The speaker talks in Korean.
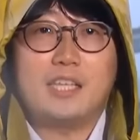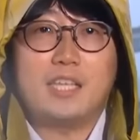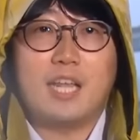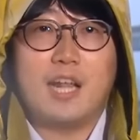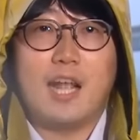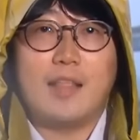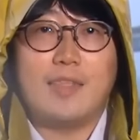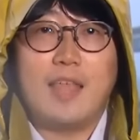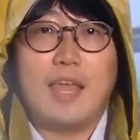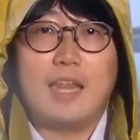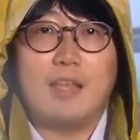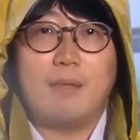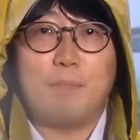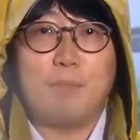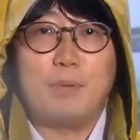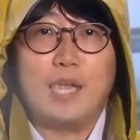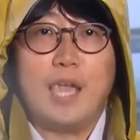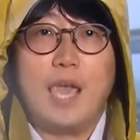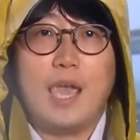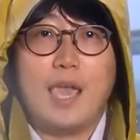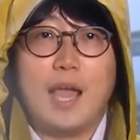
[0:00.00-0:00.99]
이틀간 내린
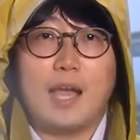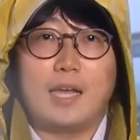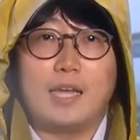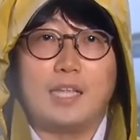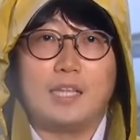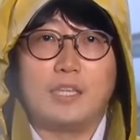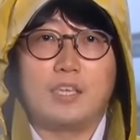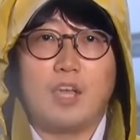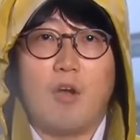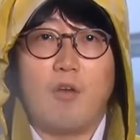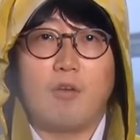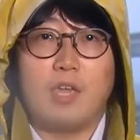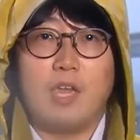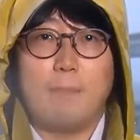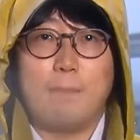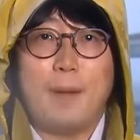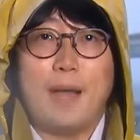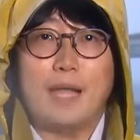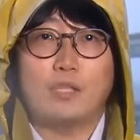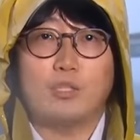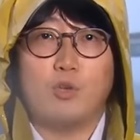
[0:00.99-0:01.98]
비의 양은
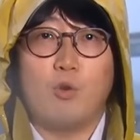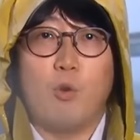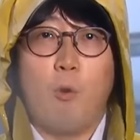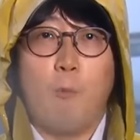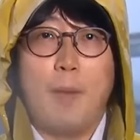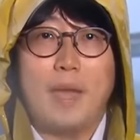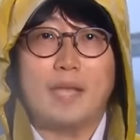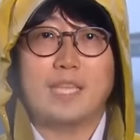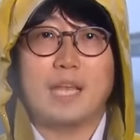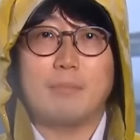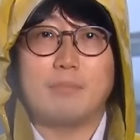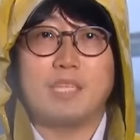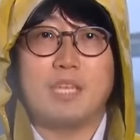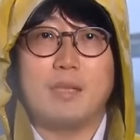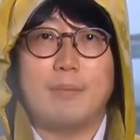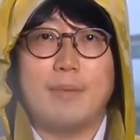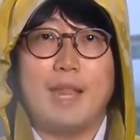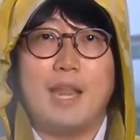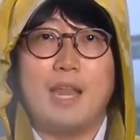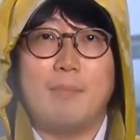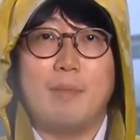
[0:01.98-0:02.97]
경기 파주
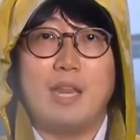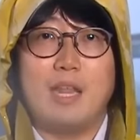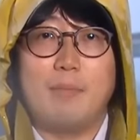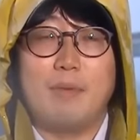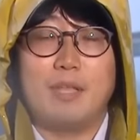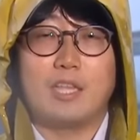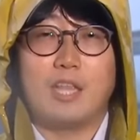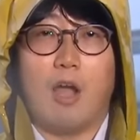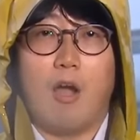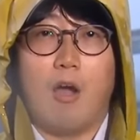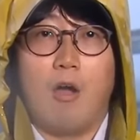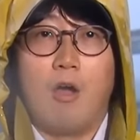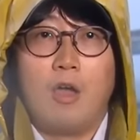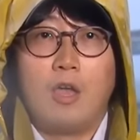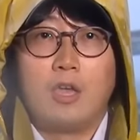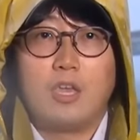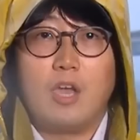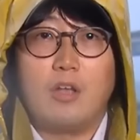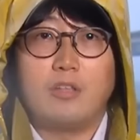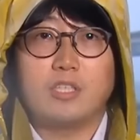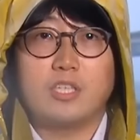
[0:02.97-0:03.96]
오백삼십일 밀리미터,
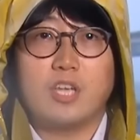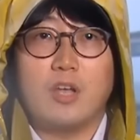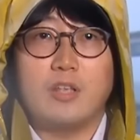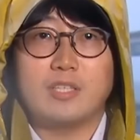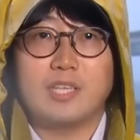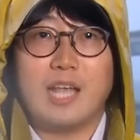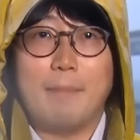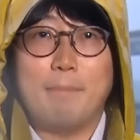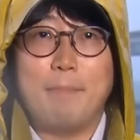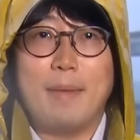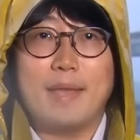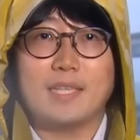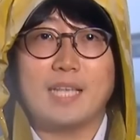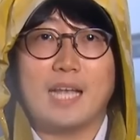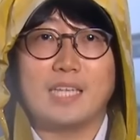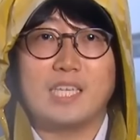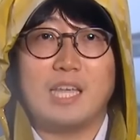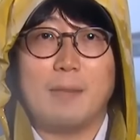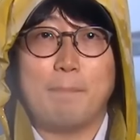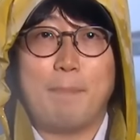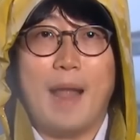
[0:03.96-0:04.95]
연천
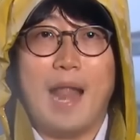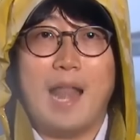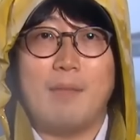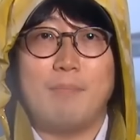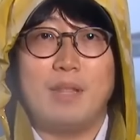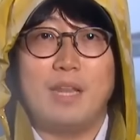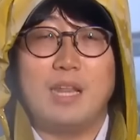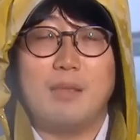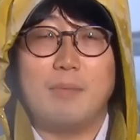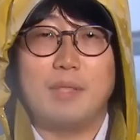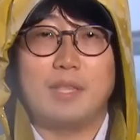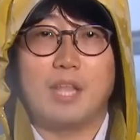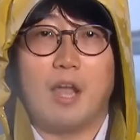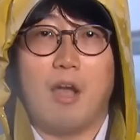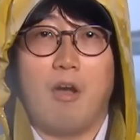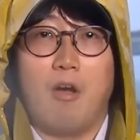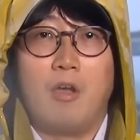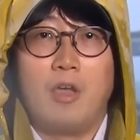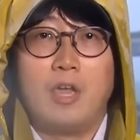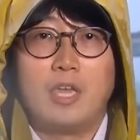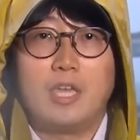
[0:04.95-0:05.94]
삼백사십팔
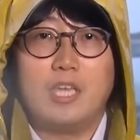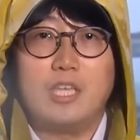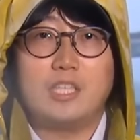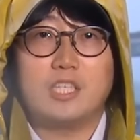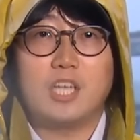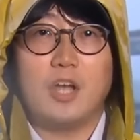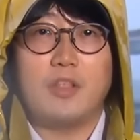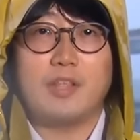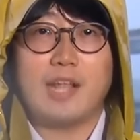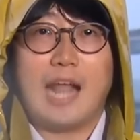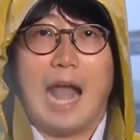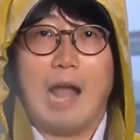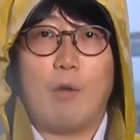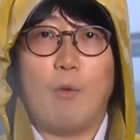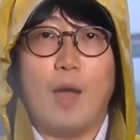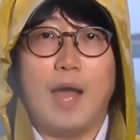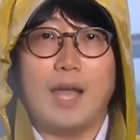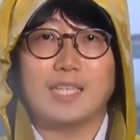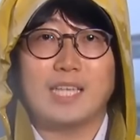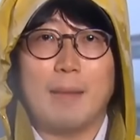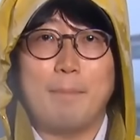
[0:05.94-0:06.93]
밀리미터, 인천
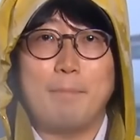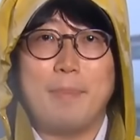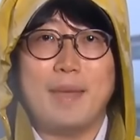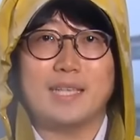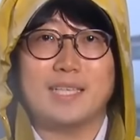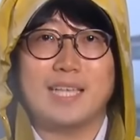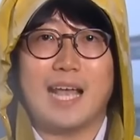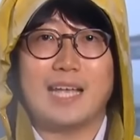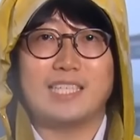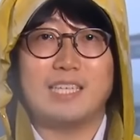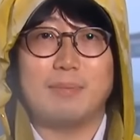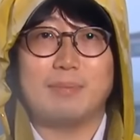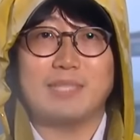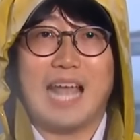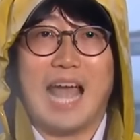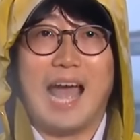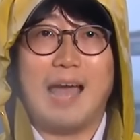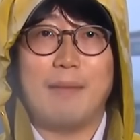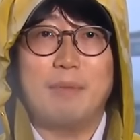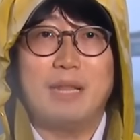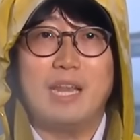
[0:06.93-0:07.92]
강화
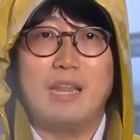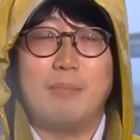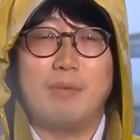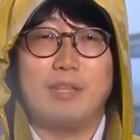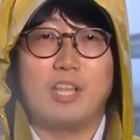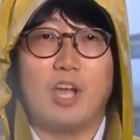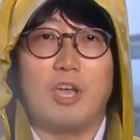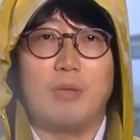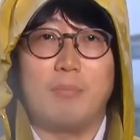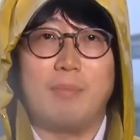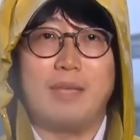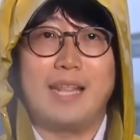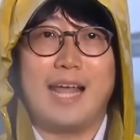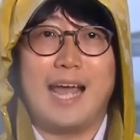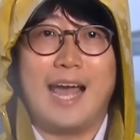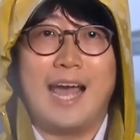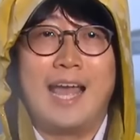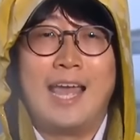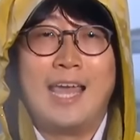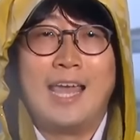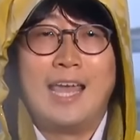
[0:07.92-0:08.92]
삼백사십사 밀리미터입니다.